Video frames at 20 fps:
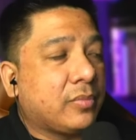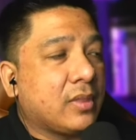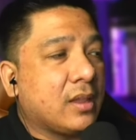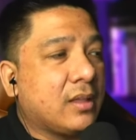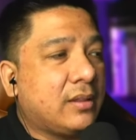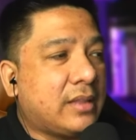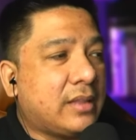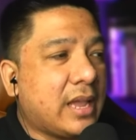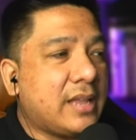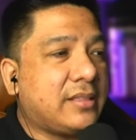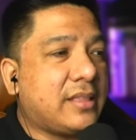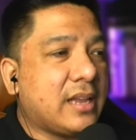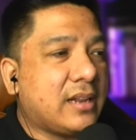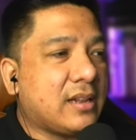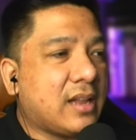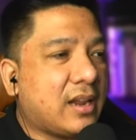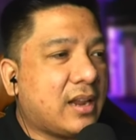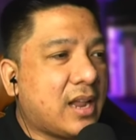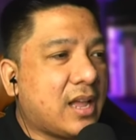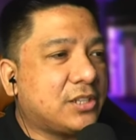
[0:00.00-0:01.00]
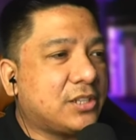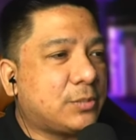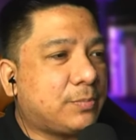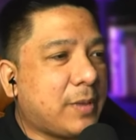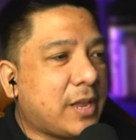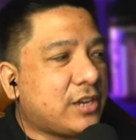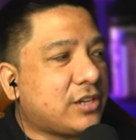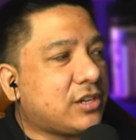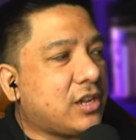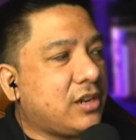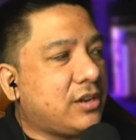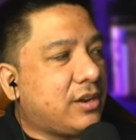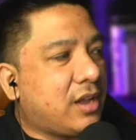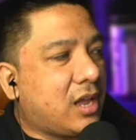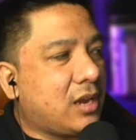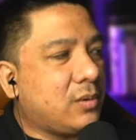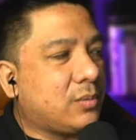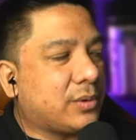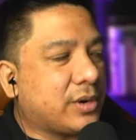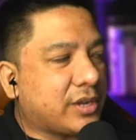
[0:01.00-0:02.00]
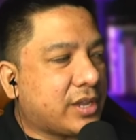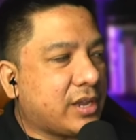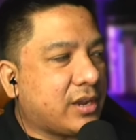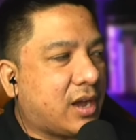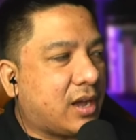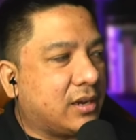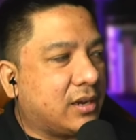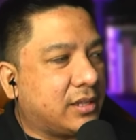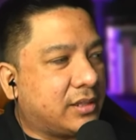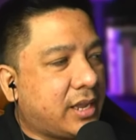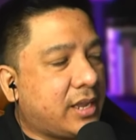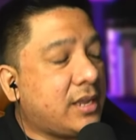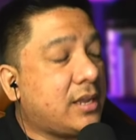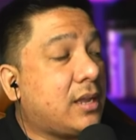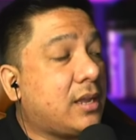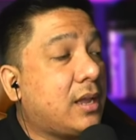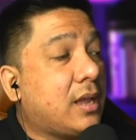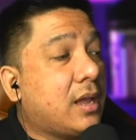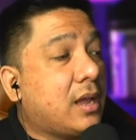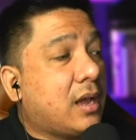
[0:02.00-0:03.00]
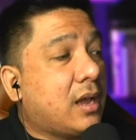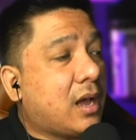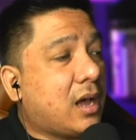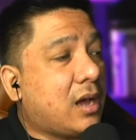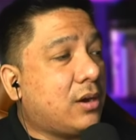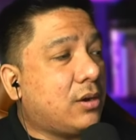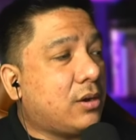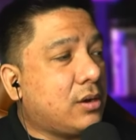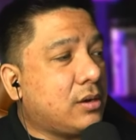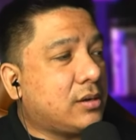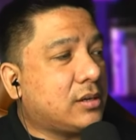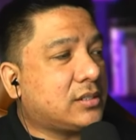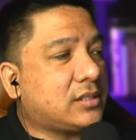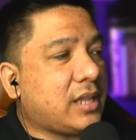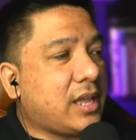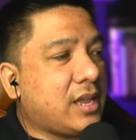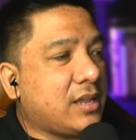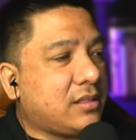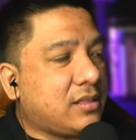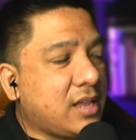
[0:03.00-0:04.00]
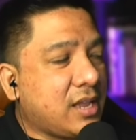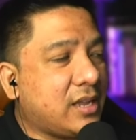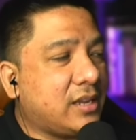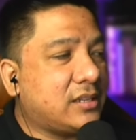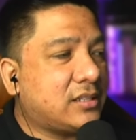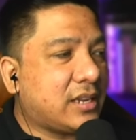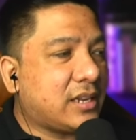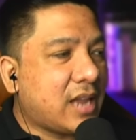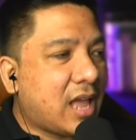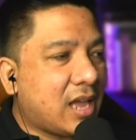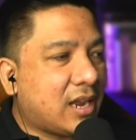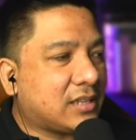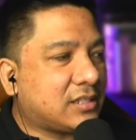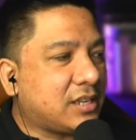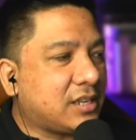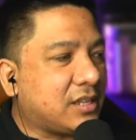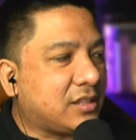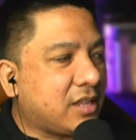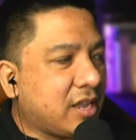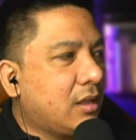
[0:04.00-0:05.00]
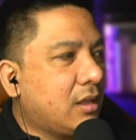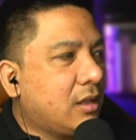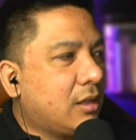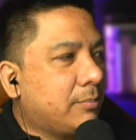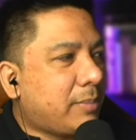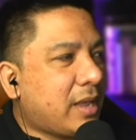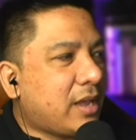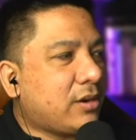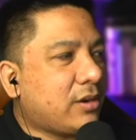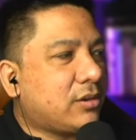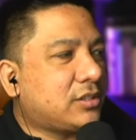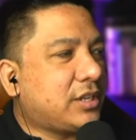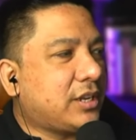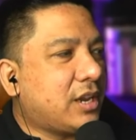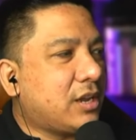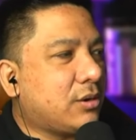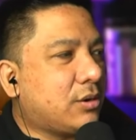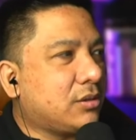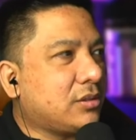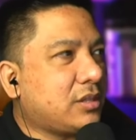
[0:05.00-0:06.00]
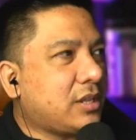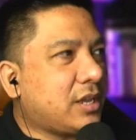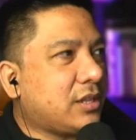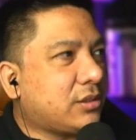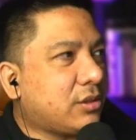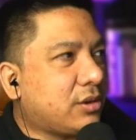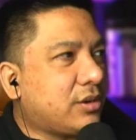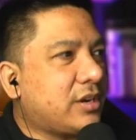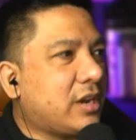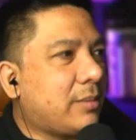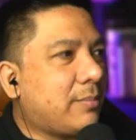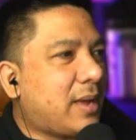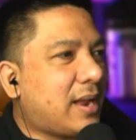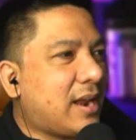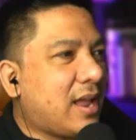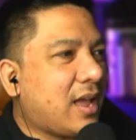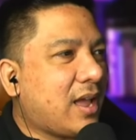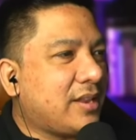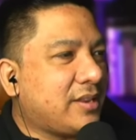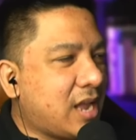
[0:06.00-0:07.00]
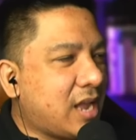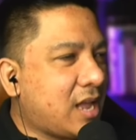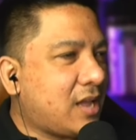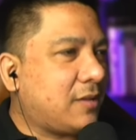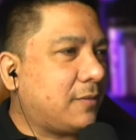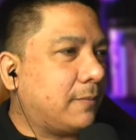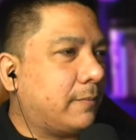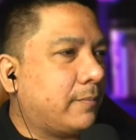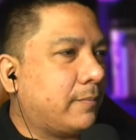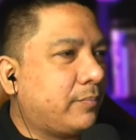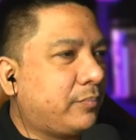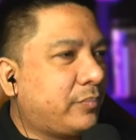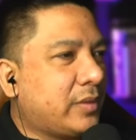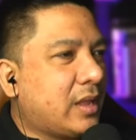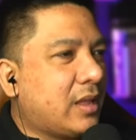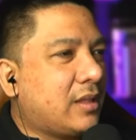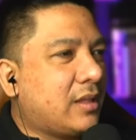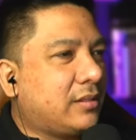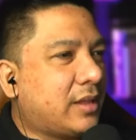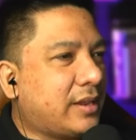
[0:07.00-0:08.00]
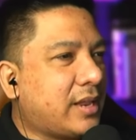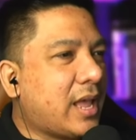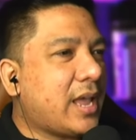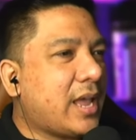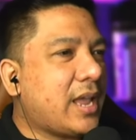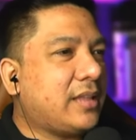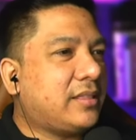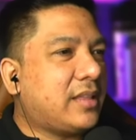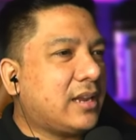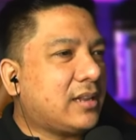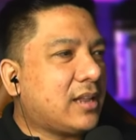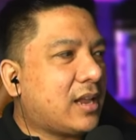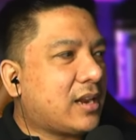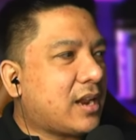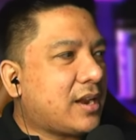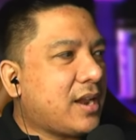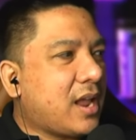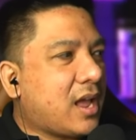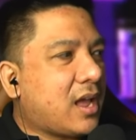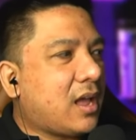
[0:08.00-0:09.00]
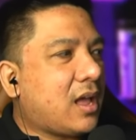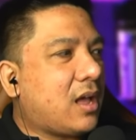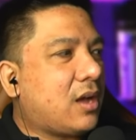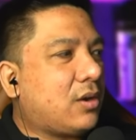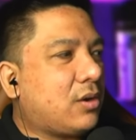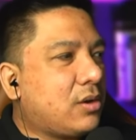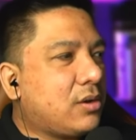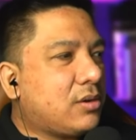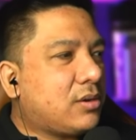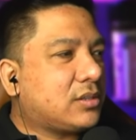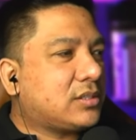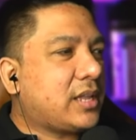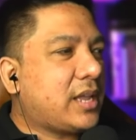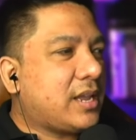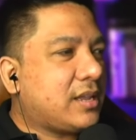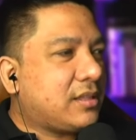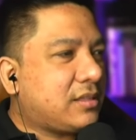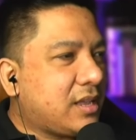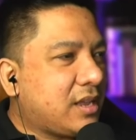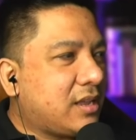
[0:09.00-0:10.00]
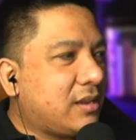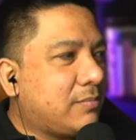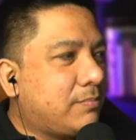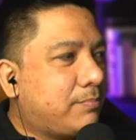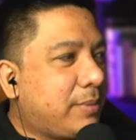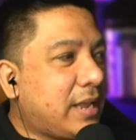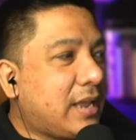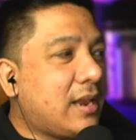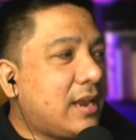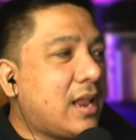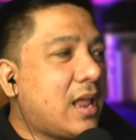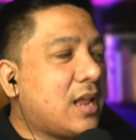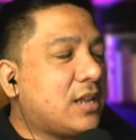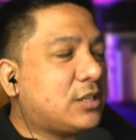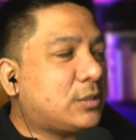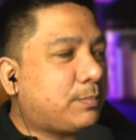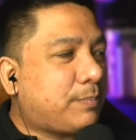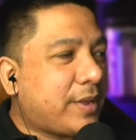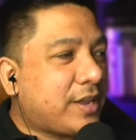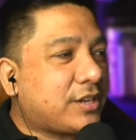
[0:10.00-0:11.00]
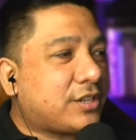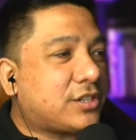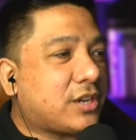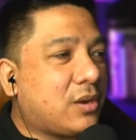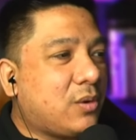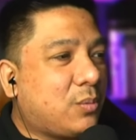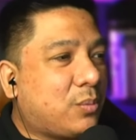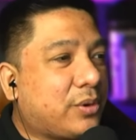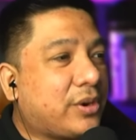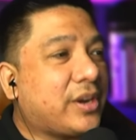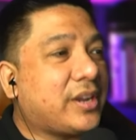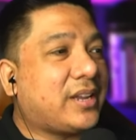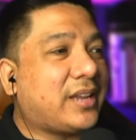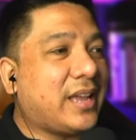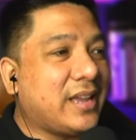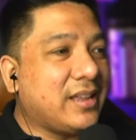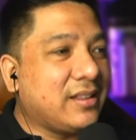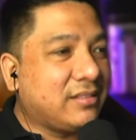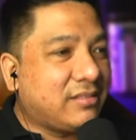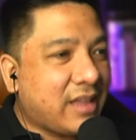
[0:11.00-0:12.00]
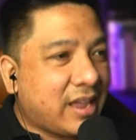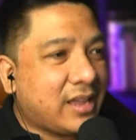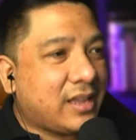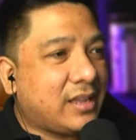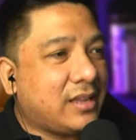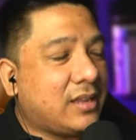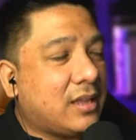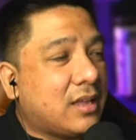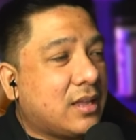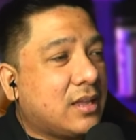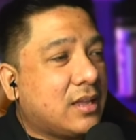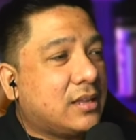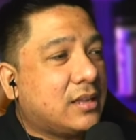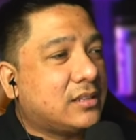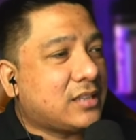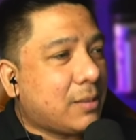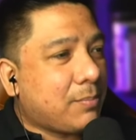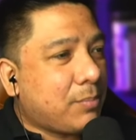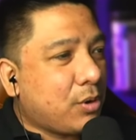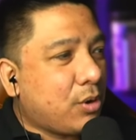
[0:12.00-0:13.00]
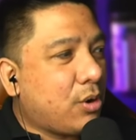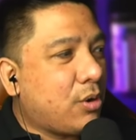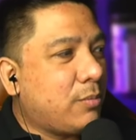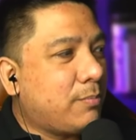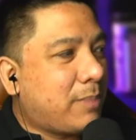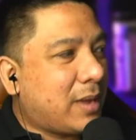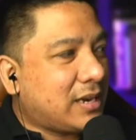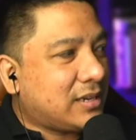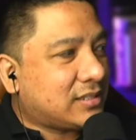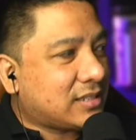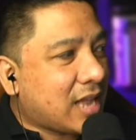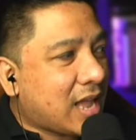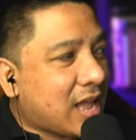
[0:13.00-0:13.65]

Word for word: na ideklarang special non-working holiday ang August 18 sa Naga City. Pero sinagot ito ng Malacanang na naideklara na ang August 18 bilang special working day sa buong bansa.